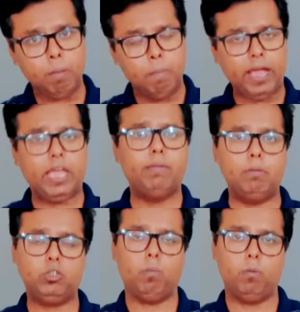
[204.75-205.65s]
বা
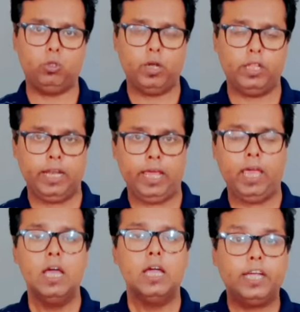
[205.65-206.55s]
এইভাবে সম্বর্ধনা দিলে
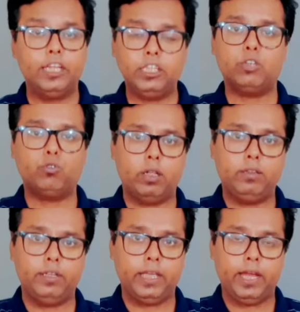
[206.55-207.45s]
কৃতি
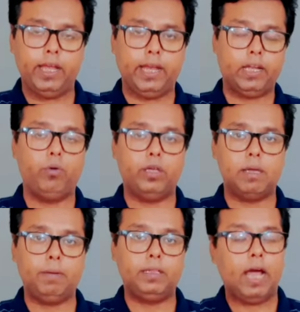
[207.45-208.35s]
ছাত্রছাত্রীদের এটা
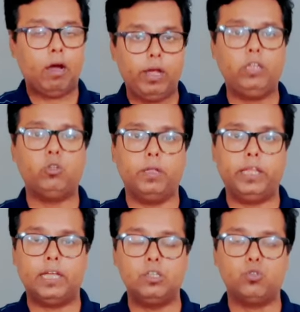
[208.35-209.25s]
হয়ে যাবে তাহলেই
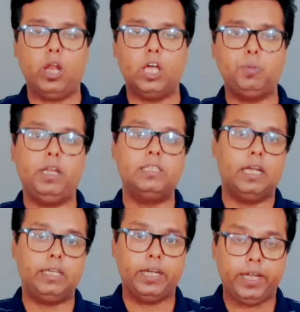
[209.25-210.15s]
তোমাদের কাছে চলে আসবে
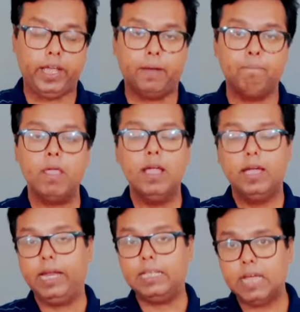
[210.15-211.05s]
রেজাল্টের ডেট
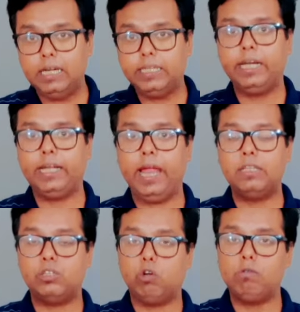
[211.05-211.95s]
রেজাল্টের
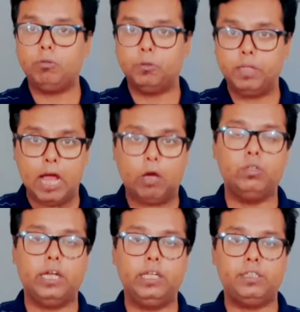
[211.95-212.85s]
ডেট যেরকম আমি তোমাদের
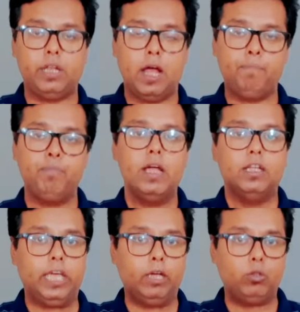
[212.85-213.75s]
আগেও জানিয়েছিলাম
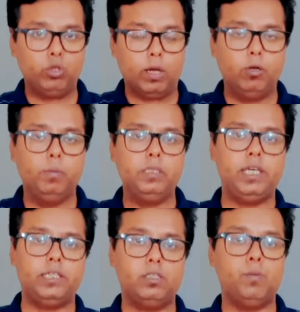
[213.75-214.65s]
যেহেতু
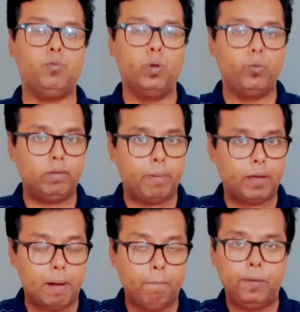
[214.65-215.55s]
ডব্লিউবিসিএইচএসি
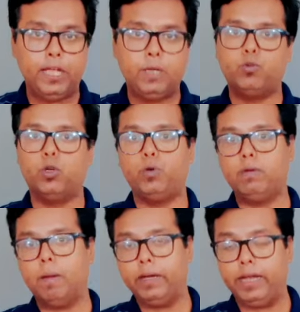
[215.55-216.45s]
পুরোপুরিভাবে কমপ্লিট
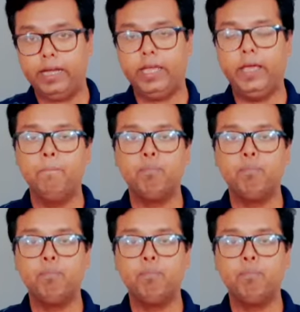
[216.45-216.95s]
পুরোপুরিভাবে রেডি